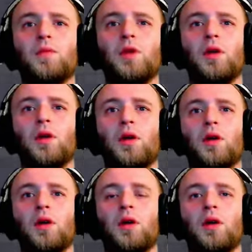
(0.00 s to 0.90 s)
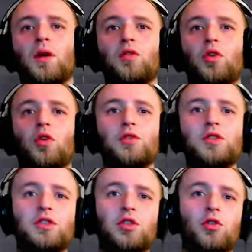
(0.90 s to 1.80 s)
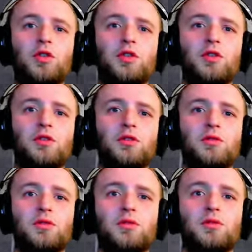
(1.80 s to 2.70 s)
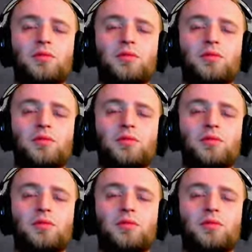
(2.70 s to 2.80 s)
jedziesz. No i co? To I... badly damage.